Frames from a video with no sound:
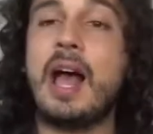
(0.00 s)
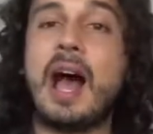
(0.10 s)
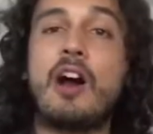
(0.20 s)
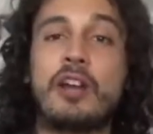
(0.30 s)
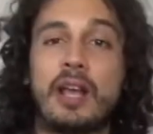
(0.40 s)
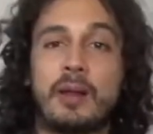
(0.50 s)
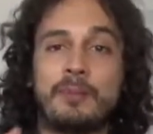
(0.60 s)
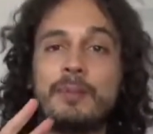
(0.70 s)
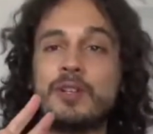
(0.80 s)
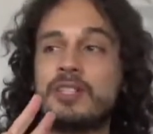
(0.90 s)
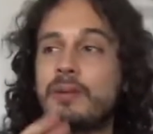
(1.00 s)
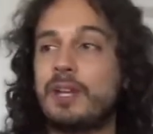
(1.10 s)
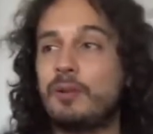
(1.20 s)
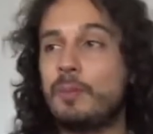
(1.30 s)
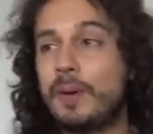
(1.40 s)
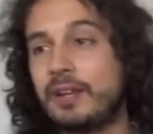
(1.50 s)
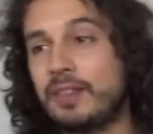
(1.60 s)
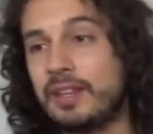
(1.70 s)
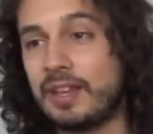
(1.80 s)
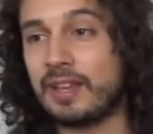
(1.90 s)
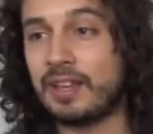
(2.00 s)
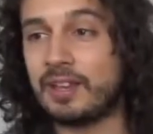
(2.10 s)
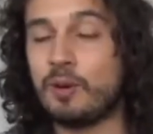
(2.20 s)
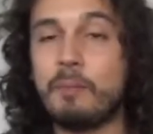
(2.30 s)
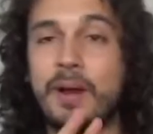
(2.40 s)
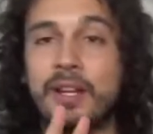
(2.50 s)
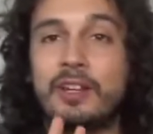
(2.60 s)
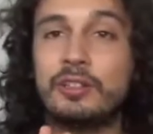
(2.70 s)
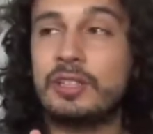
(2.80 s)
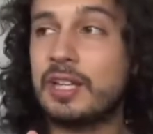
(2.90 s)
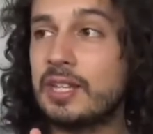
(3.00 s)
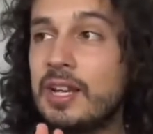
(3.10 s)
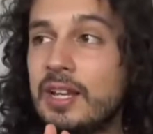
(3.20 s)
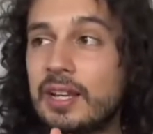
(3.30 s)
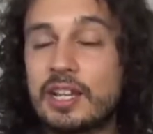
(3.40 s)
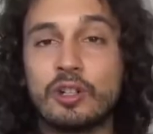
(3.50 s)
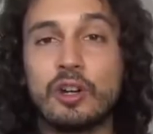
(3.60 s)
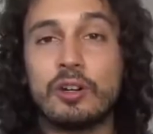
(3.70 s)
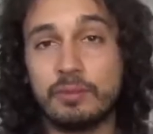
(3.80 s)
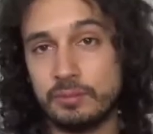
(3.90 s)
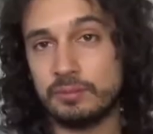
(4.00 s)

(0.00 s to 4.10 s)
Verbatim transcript: Ahora, vamos a ver un par de, un par de notas que son